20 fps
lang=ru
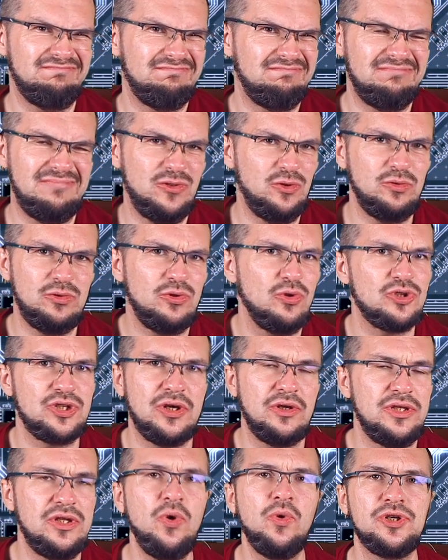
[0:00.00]
ну,
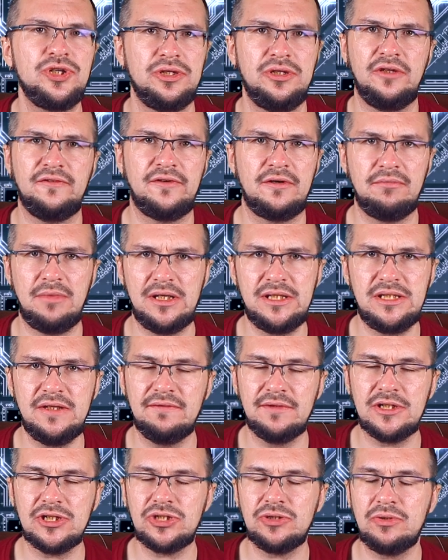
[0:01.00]
тоже не очень
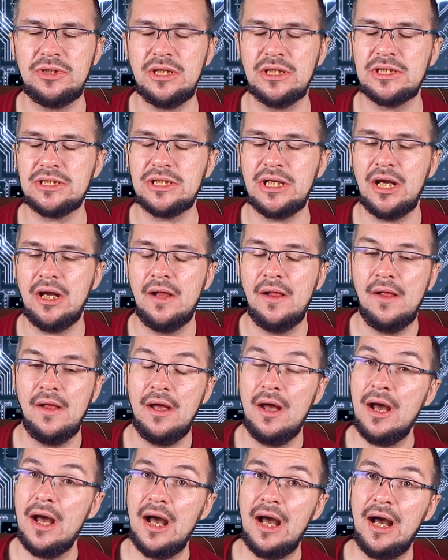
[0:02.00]
информативная штукенция.
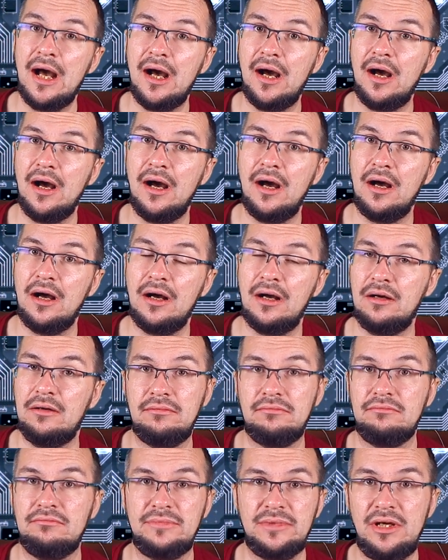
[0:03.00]
А,
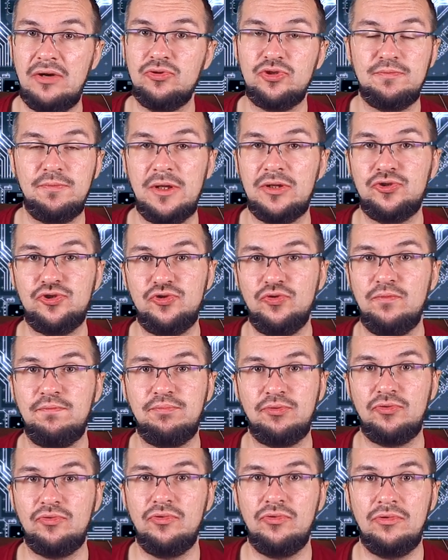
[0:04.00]
я уж молчу
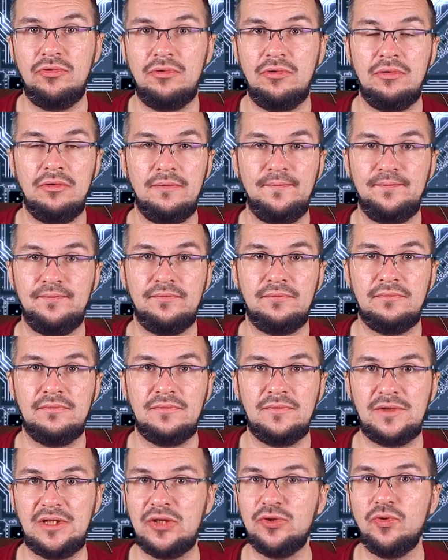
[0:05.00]
про
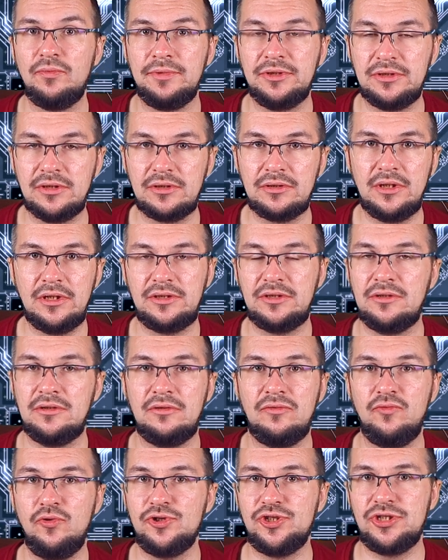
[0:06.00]
тонометр. Это
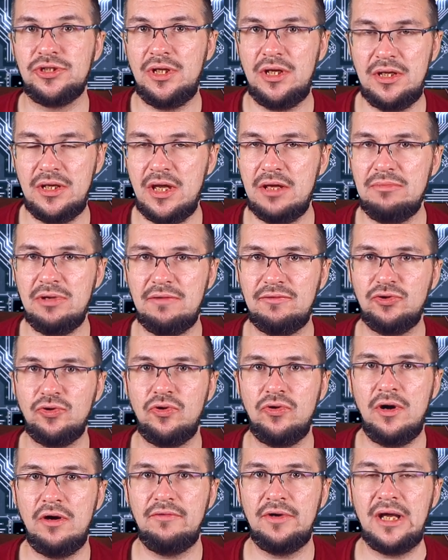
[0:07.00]
Watch Day, я имею в
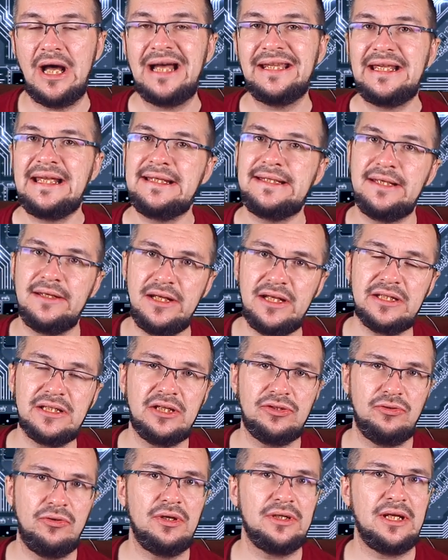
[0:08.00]
виду Huawei. Она
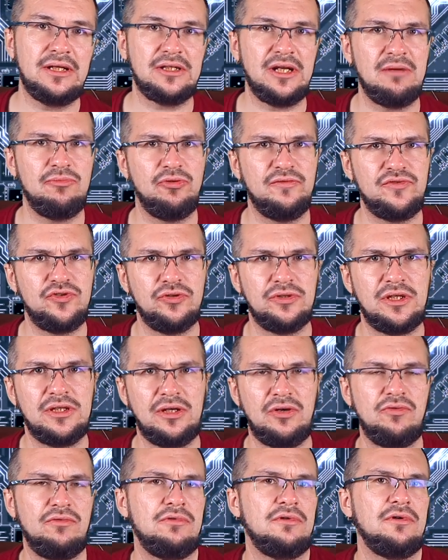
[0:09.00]
интересна, но она требует все-таки
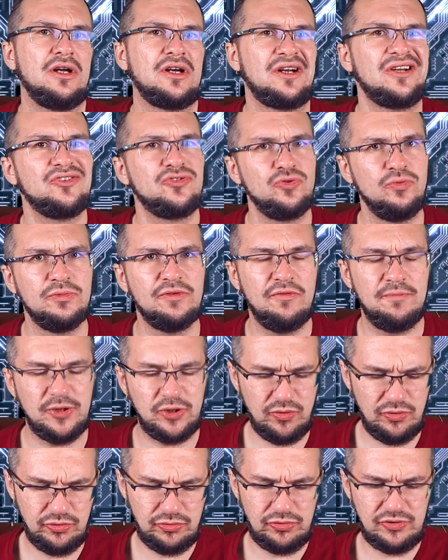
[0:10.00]
такого разумного
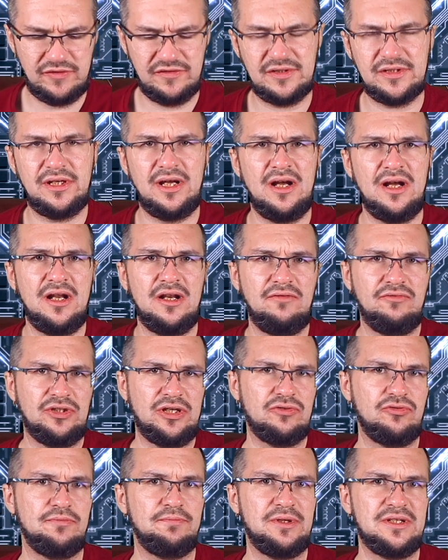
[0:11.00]
подхода. То есть встали, вот
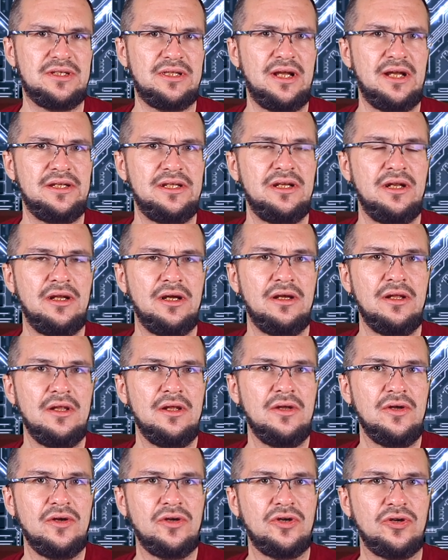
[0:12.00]
так вот прислонили
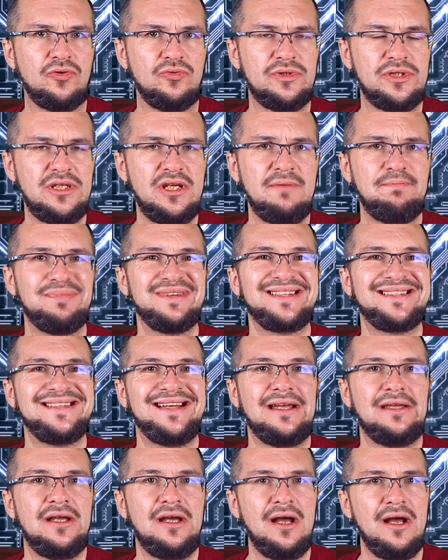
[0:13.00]
груди,
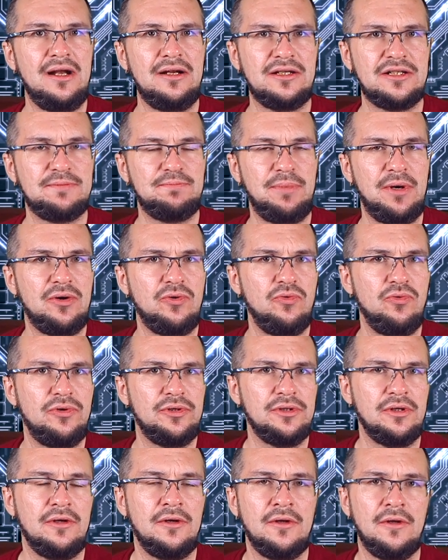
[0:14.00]
постояли
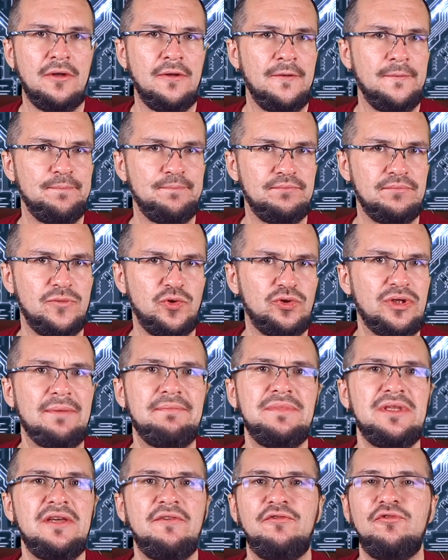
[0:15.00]
спокойно. Ну,
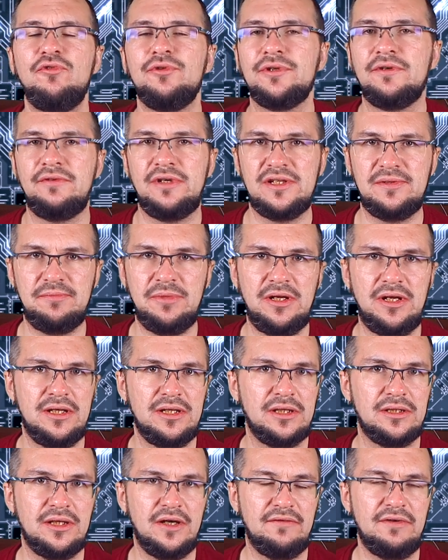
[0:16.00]
там не фоновое
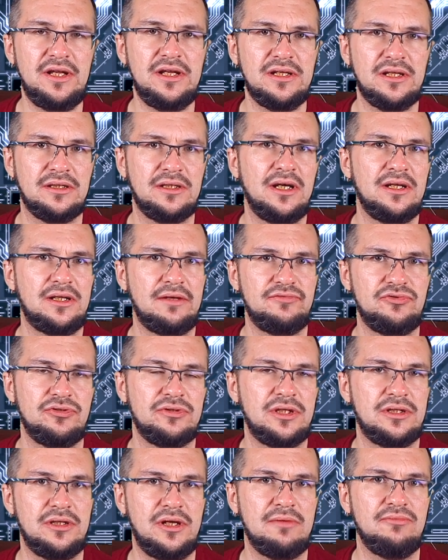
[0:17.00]
измерение давления, да, там
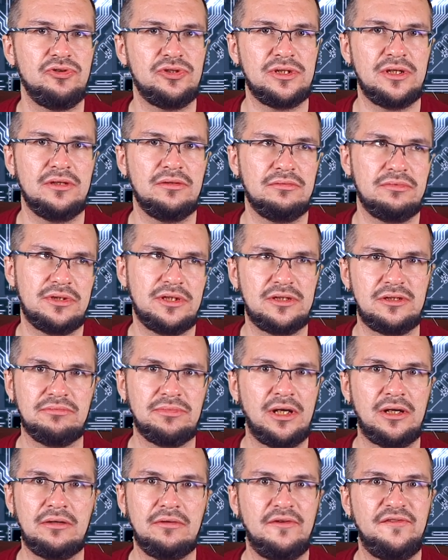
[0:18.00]
все-таки требуется, скажем
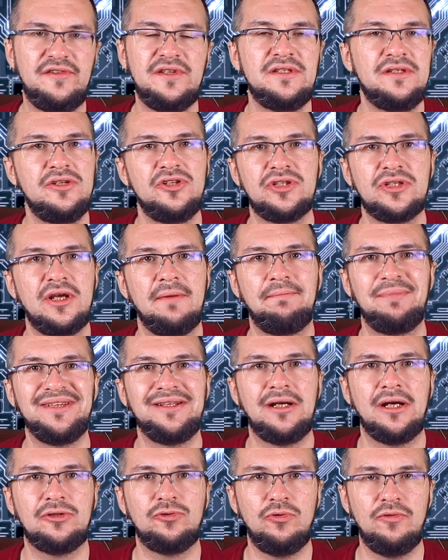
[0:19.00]
так, физическая
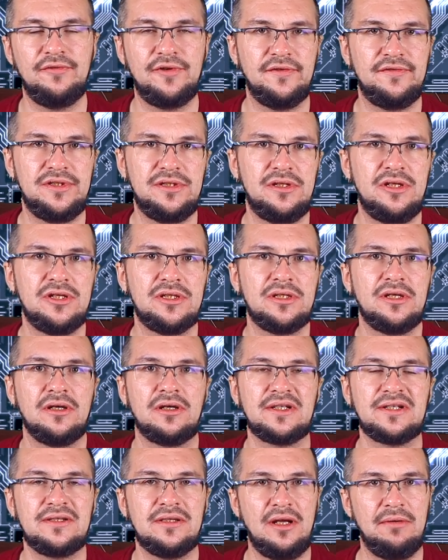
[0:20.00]
подготовка, физическое
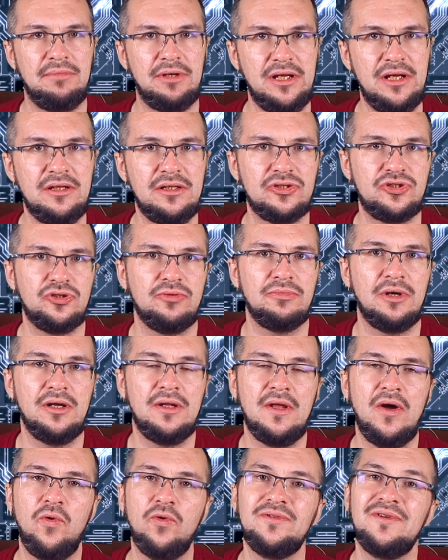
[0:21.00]
расслабление, чтобы
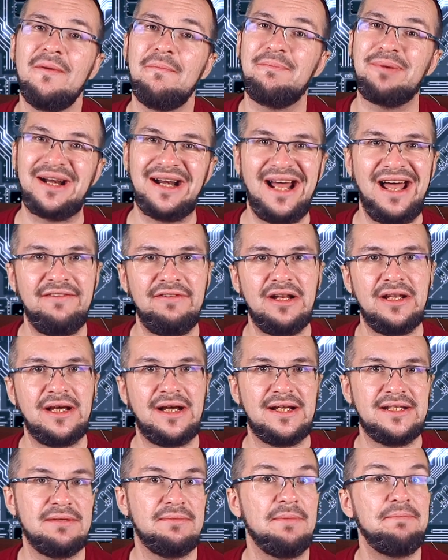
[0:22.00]
он правильно,
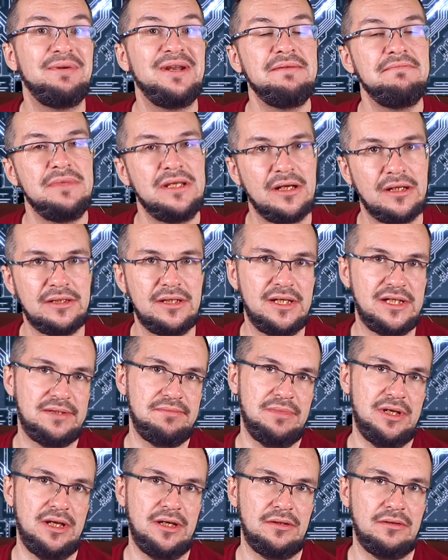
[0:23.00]
хотя бы примерно
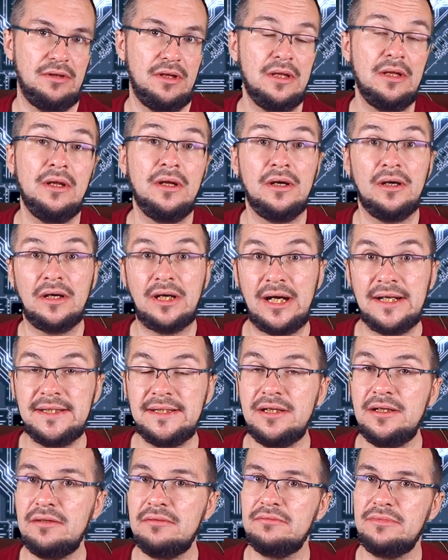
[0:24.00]
измерил.
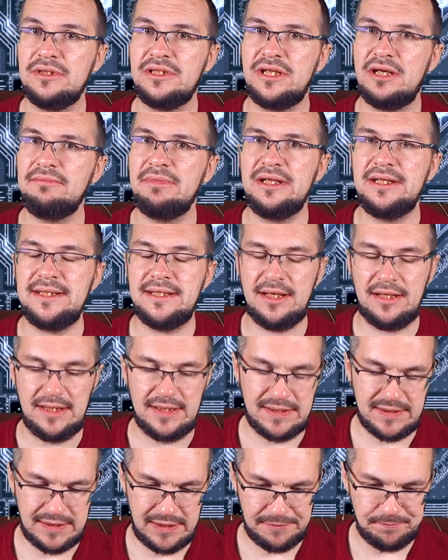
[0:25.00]
Хотя тема
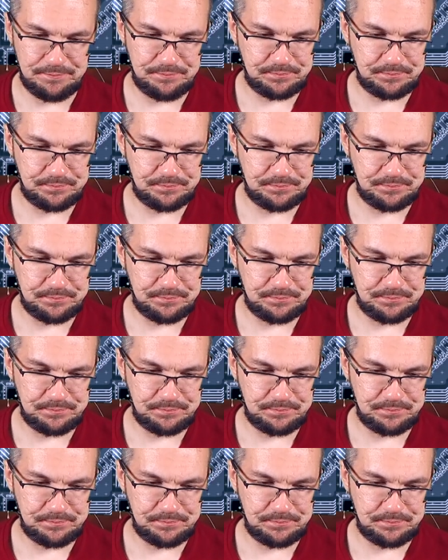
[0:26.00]
интересная